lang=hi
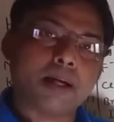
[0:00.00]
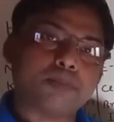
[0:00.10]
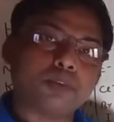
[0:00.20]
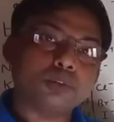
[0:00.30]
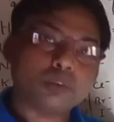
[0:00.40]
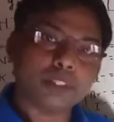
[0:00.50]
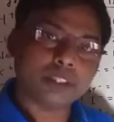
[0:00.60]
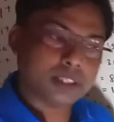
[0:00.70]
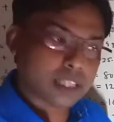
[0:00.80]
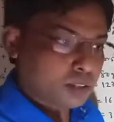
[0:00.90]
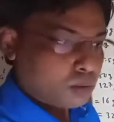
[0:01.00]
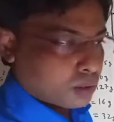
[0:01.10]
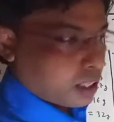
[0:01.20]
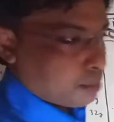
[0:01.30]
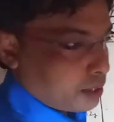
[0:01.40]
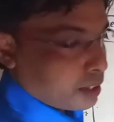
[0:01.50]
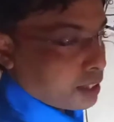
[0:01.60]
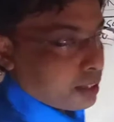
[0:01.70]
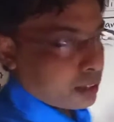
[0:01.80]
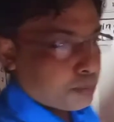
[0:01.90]
आपको जो भी चीज़ याद होगा अभी
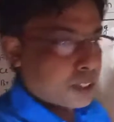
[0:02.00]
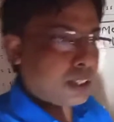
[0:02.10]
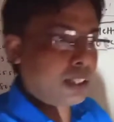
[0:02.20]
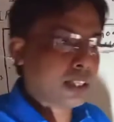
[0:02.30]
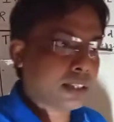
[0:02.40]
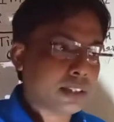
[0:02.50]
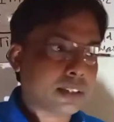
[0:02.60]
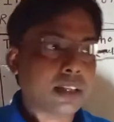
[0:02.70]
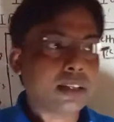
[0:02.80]
सबसे ज़्यादा किस